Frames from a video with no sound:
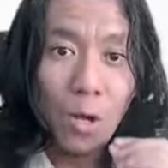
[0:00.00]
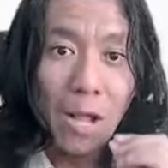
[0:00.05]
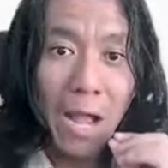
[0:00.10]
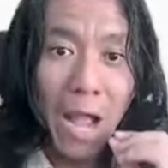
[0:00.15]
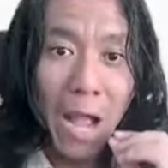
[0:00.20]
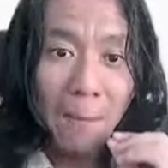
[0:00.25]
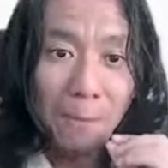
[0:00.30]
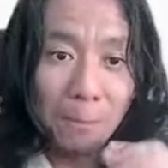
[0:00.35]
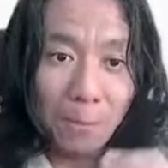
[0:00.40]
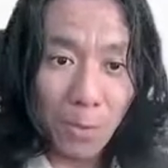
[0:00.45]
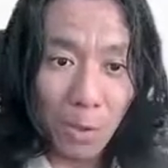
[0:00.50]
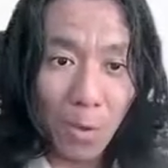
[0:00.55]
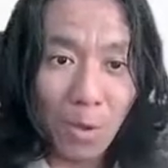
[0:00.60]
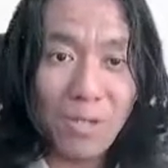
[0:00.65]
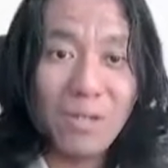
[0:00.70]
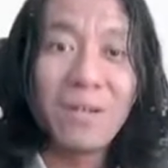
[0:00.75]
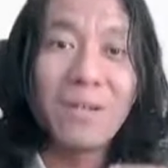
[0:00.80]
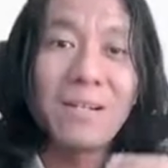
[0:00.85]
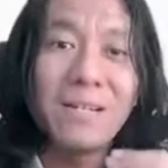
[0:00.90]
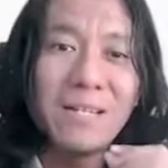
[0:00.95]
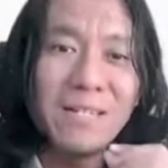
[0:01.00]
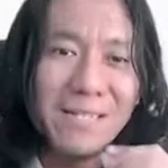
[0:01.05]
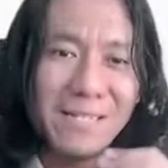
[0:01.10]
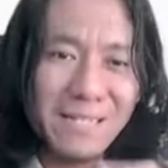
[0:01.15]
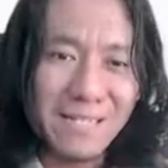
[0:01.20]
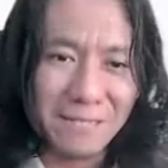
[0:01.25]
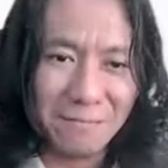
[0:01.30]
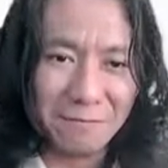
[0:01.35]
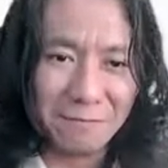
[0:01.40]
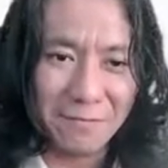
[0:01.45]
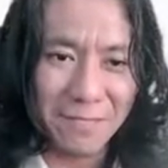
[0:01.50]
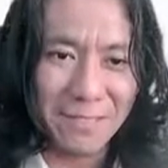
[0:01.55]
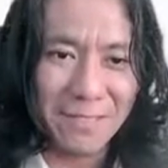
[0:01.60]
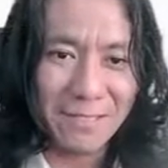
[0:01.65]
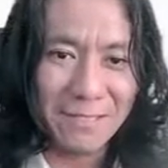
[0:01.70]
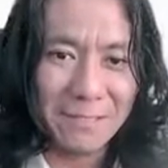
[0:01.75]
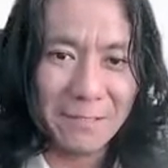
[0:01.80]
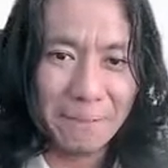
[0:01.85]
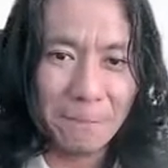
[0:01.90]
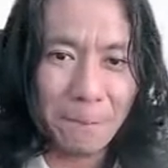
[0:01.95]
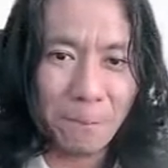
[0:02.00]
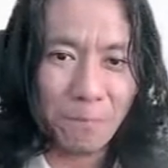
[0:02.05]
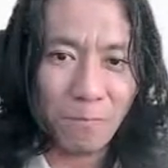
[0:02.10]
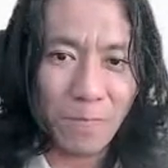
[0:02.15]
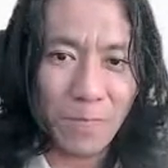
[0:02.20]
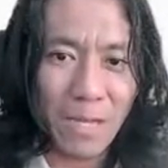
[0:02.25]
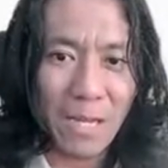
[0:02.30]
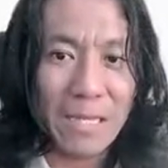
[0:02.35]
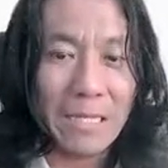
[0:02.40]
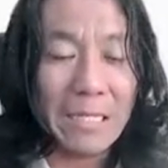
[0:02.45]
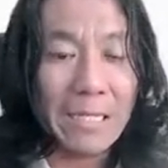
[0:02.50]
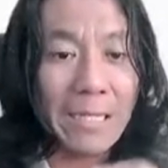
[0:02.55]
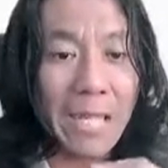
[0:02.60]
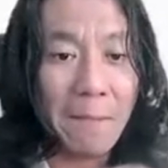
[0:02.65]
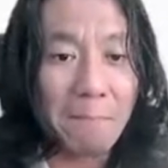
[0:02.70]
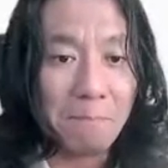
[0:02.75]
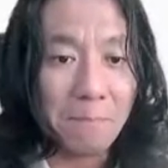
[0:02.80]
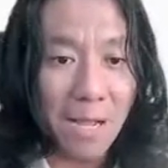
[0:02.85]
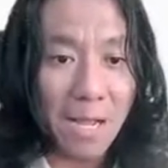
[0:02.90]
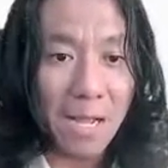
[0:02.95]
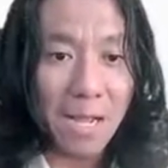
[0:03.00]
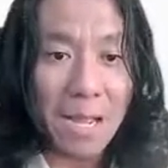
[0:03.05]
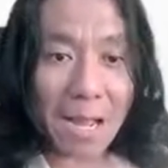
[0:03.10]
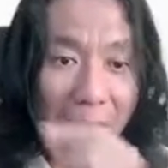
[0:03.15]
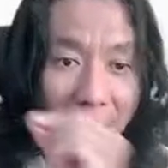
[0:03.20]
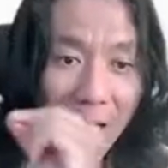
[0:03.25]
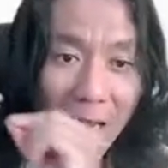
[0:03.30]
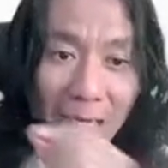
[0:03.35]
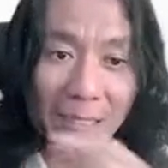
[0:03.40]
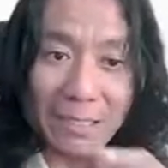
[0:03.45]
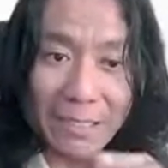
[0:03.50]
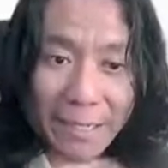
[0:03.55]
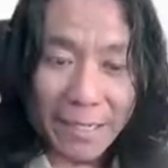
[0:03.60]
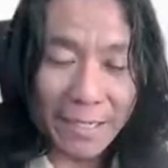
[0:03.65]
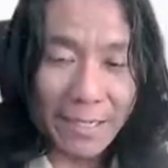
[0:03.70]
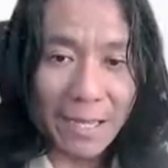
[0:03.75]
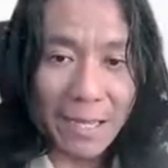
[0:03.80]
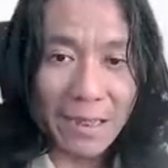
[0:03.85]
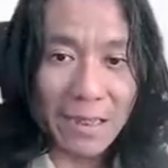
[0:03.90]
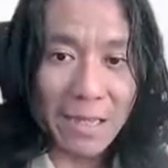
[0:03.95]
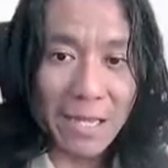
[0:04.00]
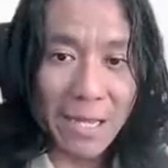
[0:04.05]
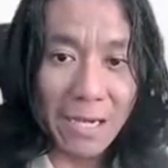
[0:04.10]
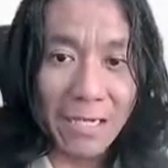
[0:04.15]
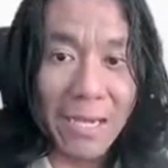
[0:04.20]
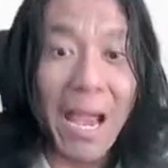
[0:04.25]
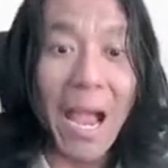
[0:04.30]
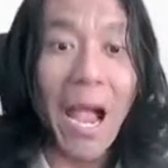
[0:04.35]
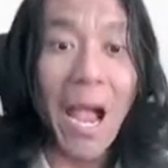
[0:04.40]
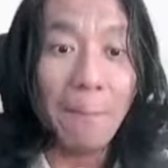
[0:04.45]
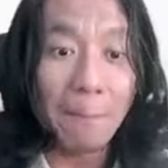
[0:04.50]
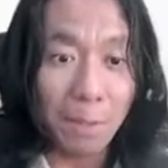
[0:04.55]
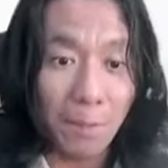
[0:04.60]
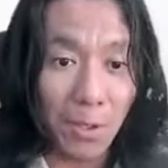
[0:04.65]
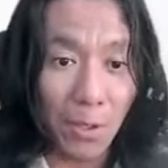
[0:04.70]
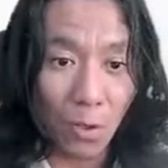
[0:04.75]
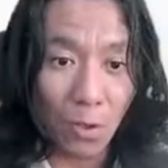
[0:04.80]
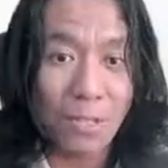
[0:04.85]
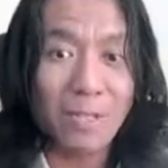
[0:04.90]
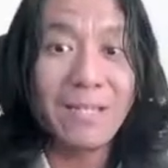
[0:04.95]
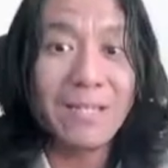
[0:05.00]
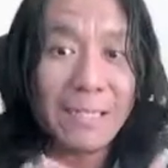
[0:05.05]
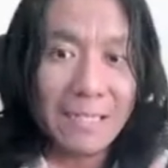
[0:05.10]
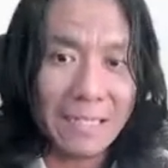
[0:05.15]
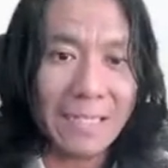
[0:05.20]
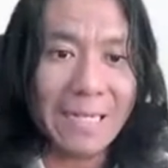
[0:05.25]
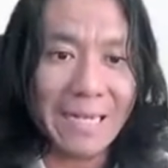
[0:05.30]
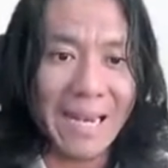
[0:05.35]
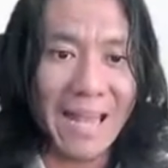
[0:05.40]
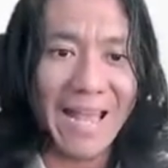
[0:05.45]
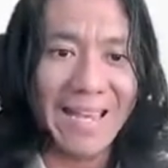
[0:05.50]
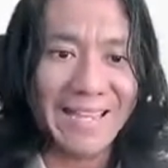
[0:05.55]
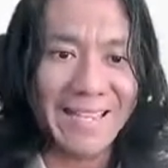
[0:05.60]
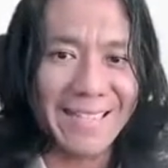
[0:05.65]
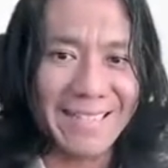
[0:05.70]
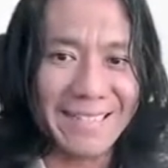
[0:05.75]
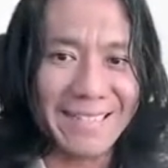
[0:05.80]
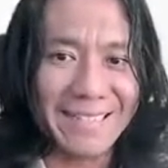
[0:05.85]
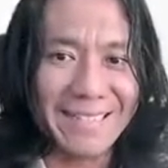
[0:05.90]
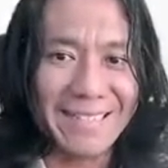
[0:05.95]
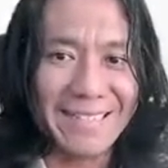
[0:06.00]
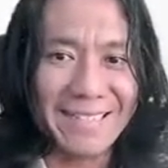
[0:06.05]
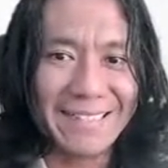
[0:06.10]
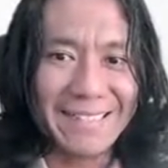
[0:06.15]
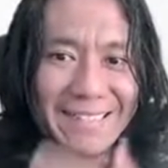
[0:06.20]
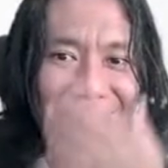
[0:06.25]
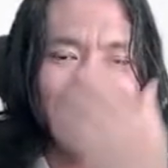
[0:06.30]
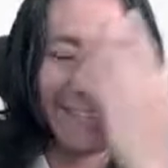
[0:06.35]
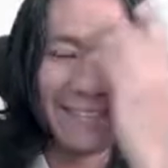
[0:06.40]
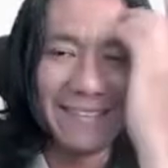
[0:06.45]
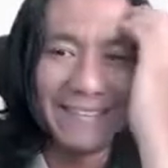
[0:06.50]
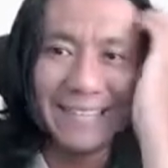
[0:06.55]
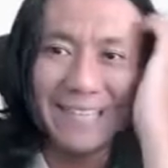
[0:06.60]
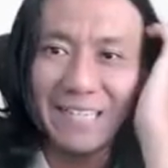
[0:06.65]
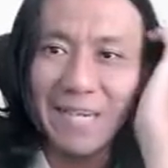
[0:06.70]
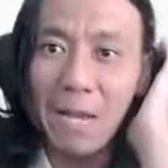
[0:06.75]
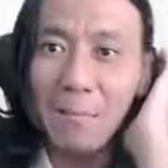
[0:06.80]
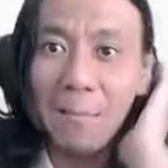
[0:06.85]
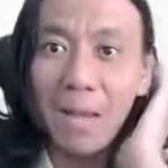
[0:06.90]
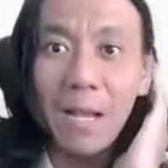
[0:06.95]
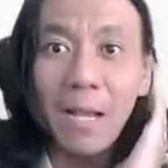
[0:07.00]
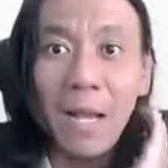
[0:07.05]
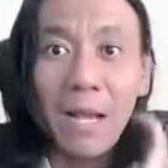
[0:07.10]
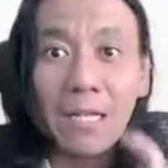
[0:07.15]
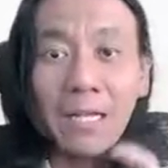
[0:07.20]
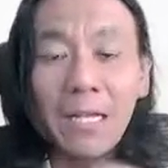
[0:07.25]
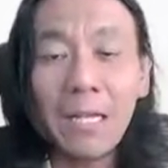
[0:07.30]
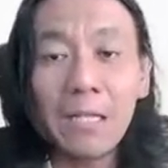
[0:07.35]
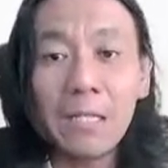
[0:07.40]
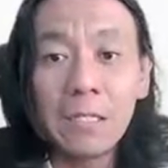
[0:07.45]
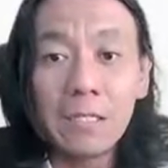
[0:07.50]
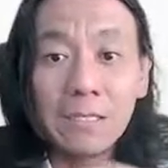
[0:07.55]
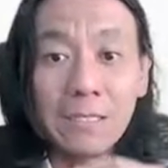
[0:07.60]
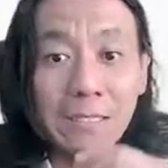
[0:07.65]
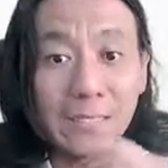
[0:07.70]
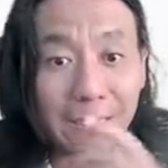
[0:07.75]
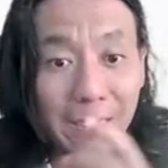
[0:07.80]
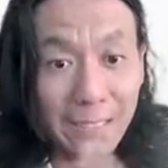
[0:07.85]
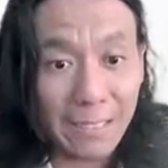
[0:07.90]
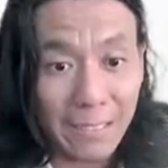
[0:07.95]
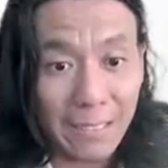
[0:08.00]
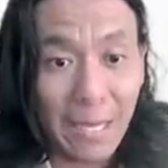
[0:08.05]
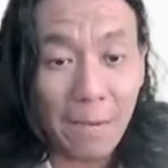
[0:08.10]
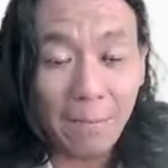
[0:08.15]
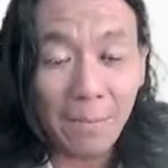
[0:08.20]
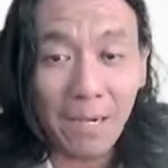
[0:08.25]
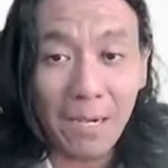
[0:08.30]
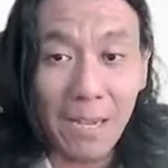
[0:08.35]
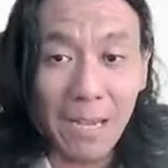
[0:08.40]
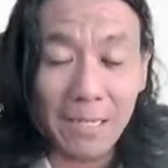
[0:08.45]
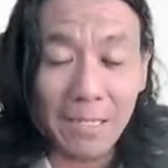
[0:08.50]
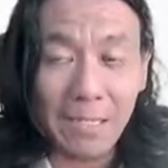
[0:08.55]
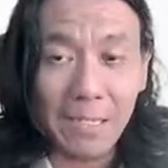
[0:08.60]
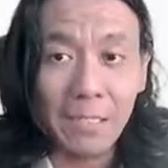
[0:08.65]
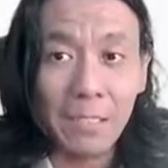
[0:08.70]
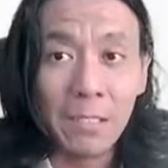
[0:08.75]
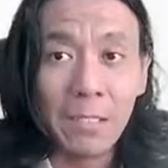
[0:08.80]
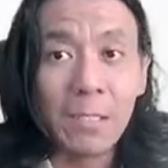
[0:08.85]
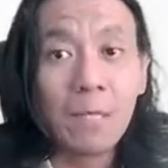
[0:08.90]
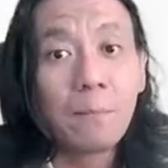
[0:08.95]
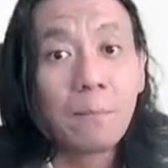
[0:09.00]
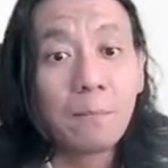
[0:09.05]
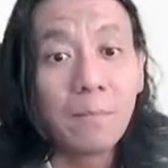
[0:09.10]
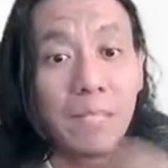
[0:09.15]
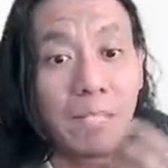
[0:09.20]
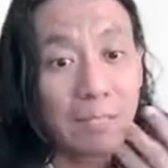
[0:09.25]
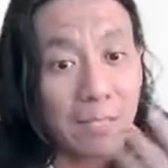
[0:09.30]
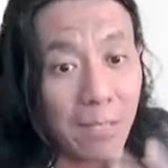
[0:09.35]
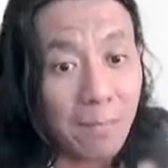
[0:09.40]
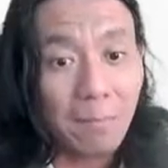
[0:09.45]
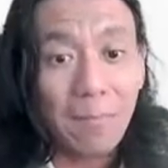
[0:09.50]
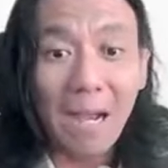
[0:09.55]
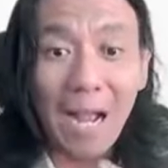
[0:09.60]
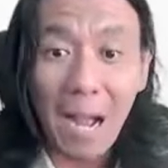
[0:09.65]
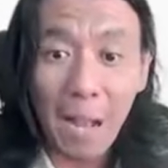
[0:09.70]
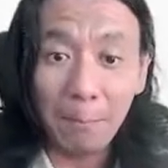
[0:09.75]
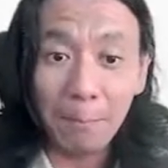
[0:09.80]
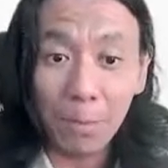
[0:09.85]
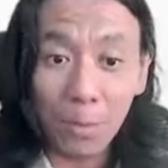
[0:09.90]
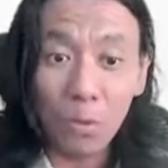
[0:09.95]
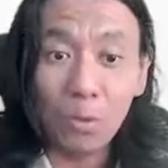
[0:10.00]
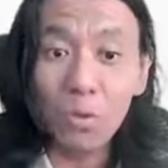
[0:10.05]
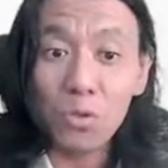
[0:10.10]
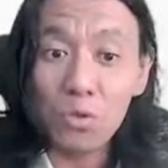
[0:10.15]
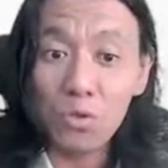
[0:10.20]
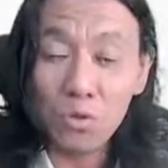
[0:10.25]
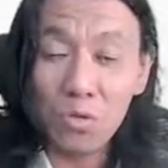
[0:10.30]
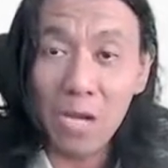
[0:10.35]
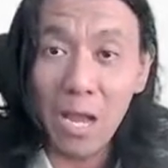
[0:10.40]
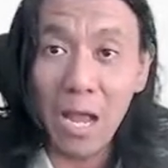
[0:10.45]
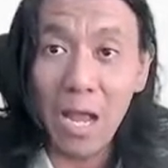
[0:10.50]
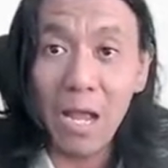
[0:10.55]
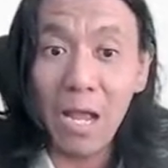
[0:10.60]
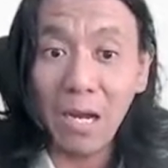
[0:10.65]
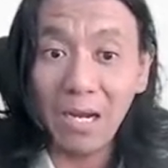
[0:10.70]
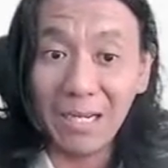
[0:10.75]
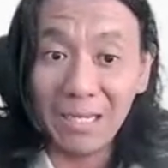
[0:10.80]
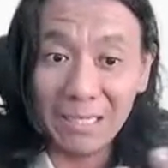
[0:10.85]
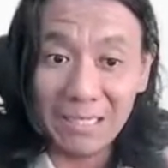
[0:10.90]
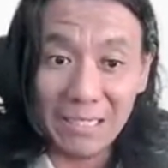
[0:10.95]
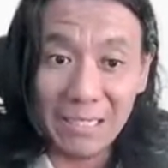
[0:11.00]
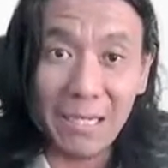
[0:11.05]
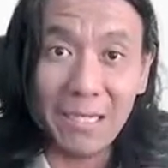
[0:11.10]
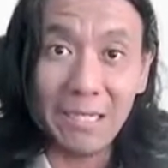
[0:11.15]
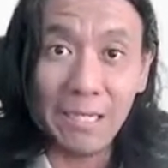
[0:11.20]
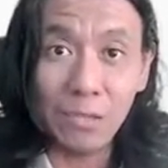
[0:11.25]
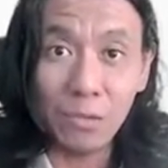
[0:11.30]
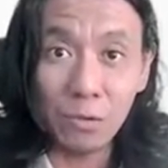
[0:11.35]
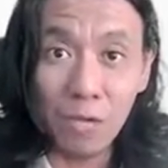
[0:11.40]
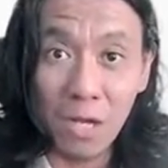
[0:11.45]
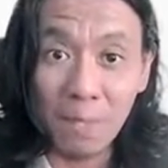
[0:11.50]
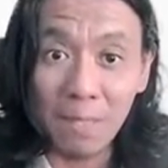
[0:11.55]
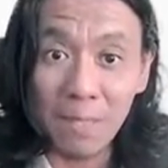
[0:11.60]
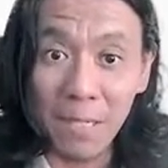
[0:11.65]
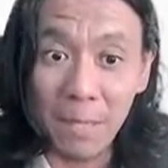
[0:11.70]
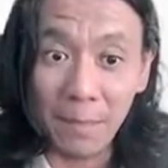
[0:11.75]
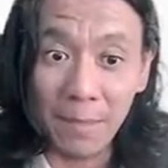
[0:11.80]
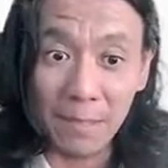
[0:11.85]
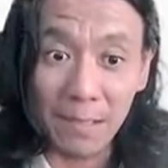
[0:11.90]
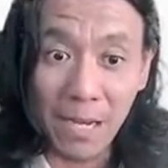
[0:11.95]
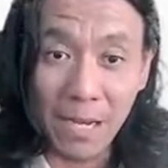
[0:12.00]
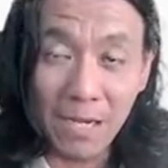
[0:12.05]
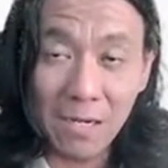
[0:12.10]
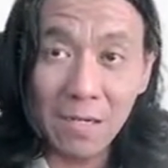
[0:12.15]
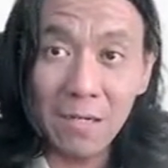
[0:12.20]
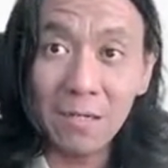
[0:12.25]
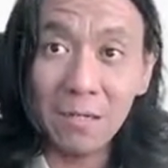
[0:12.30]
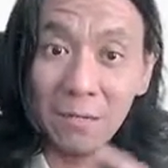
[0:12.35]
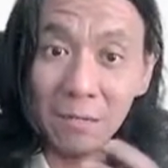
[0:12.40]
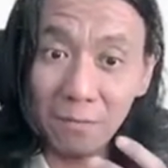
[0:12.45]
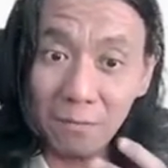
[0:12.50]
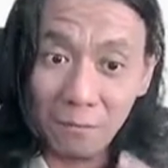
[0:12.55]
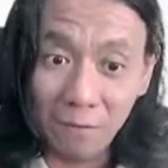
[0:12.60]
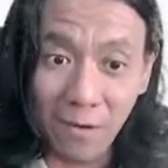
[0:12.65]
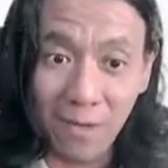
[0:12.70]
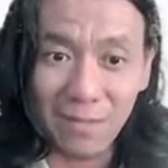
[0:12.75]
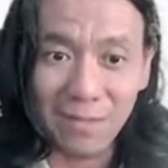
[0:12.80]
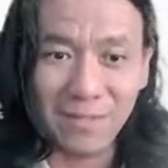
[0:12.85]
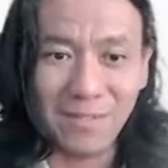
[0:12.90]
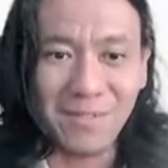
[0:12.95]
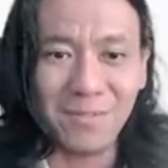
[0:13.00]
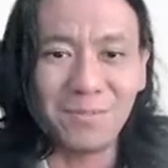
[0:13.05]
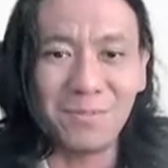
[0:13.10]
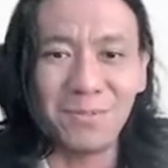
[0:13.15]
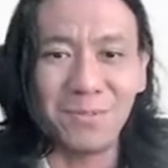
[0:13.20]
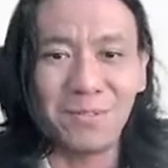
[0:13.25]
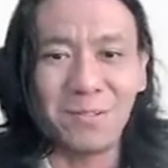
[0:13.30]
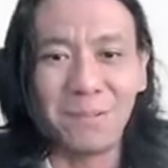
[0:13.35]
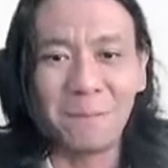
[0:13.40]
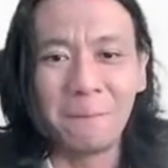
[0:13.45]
upload server ditambah agregat dari upload klien. Kenapa? Karena setiap klien bisa mengupload juga ketika dia sudah mendapatkan file tersebut.